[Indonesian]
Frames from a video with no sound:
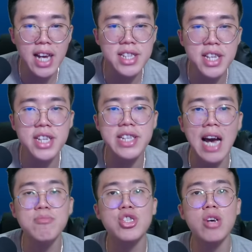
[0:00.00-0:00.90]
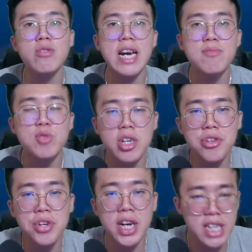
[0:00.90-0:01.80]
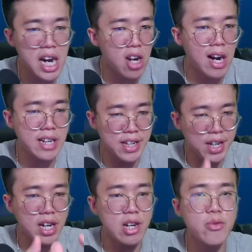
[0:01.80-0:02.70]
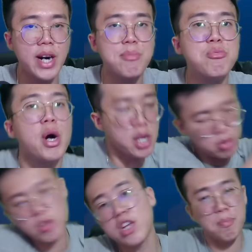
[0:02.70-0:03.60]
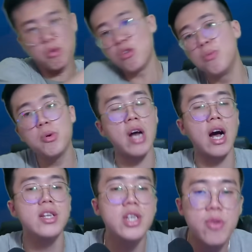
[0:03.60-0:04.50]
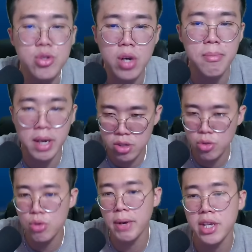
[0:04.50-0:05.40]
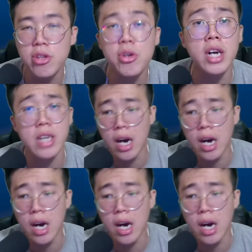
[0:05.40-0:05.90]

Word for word: kayak di time zone time zone itu guys ya kalau ada yang keluar buaya itu kita pukul-pukul. Ah, anjir gue suka banget dulu main itu guys